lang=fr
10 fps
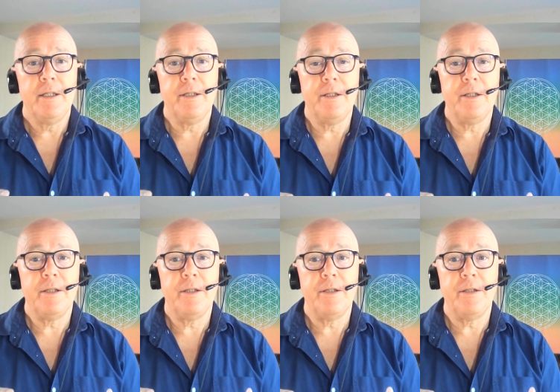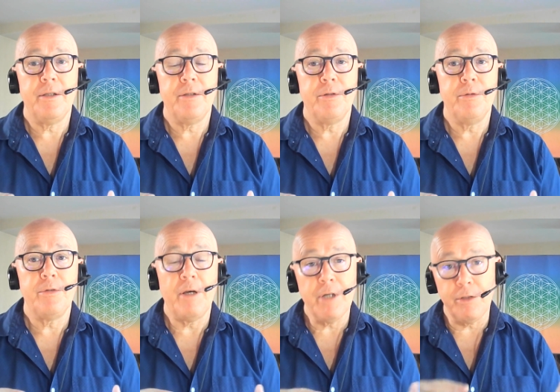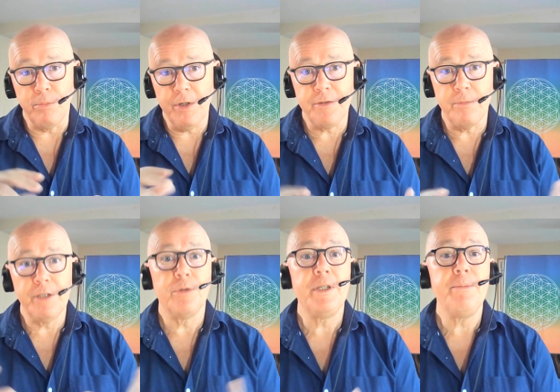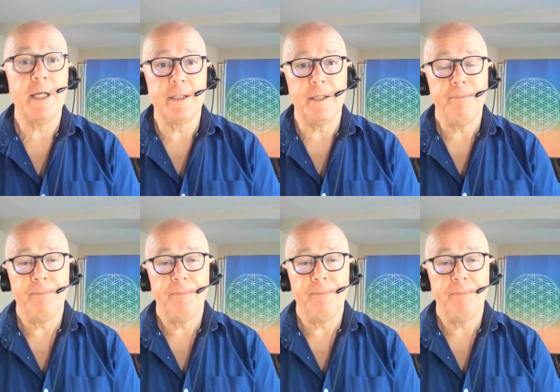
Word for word: d'avoir de moins en moins de liberté.